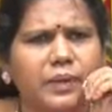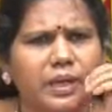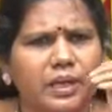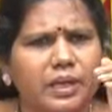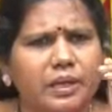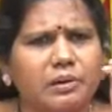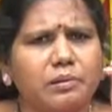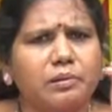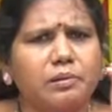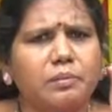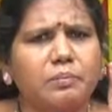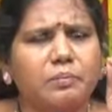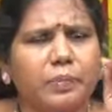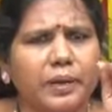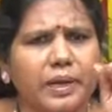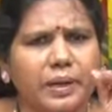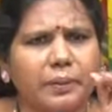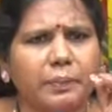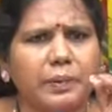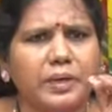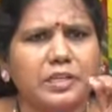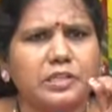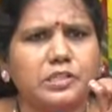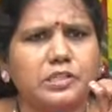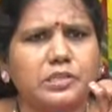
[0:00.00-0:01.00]
మీరు
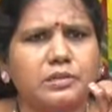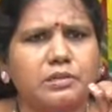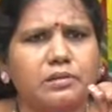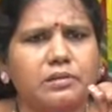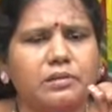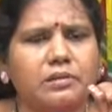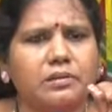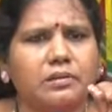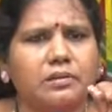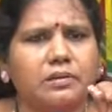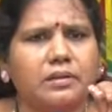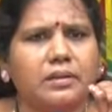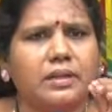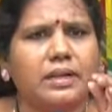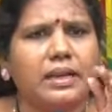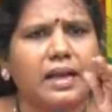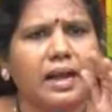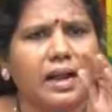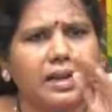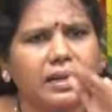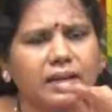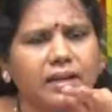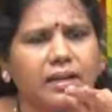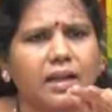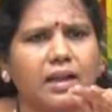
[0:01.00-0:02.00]
పైపెచ్చు
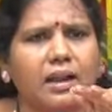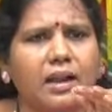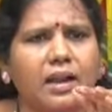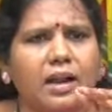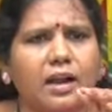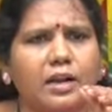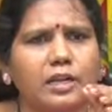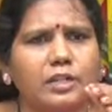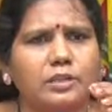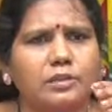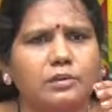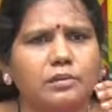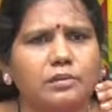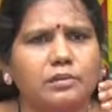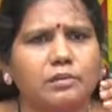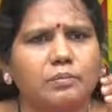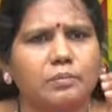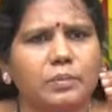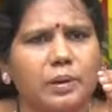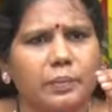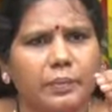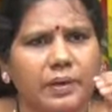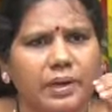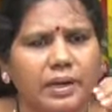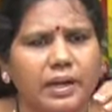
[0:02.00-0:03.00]
నాటకాలు ఆడుతూ
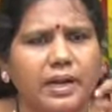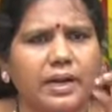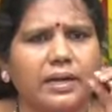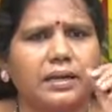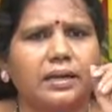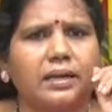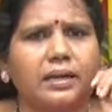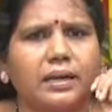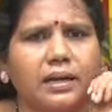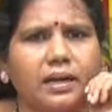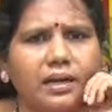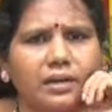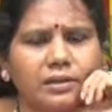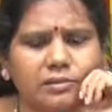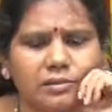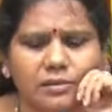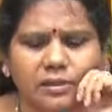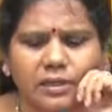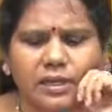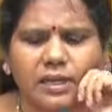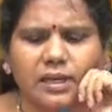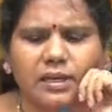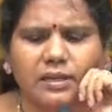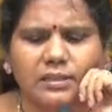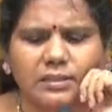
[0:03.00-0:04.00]
మమ్మల్ని నాటకాలు
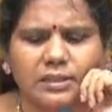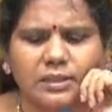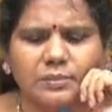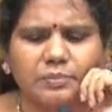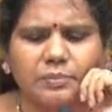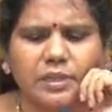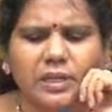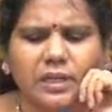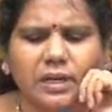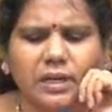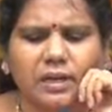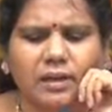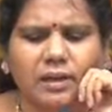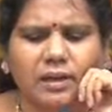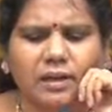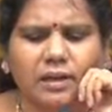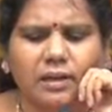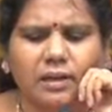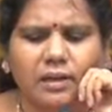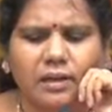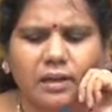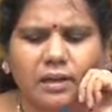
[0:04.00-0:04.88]
ఆడుతున్నారని చెప్తారా